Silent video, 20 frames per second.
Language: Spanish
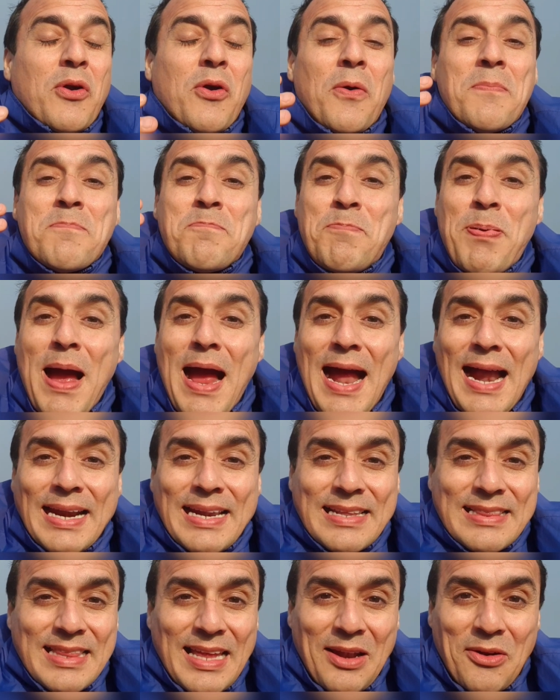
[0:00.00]

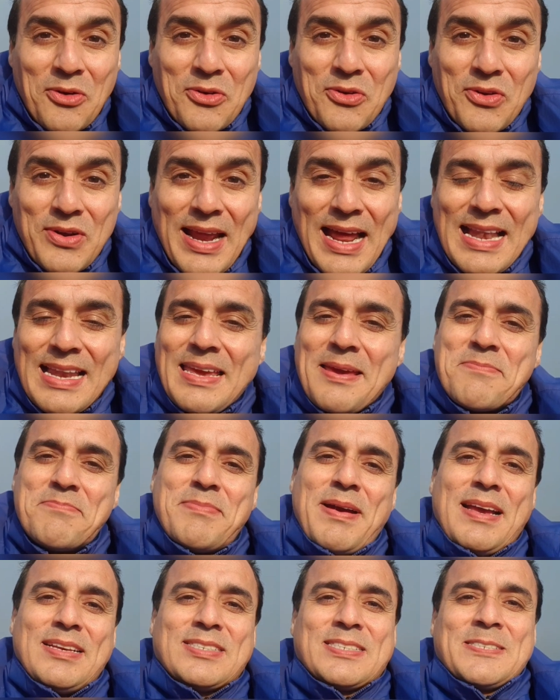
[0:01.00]
compártelo con
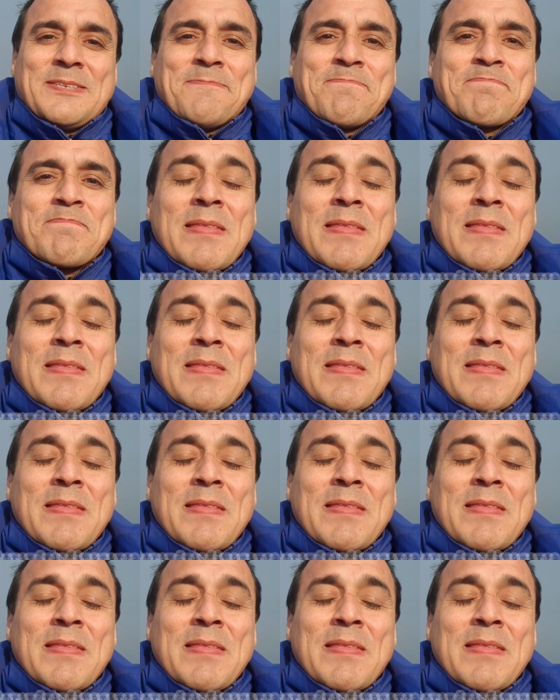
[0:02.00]
alguien más.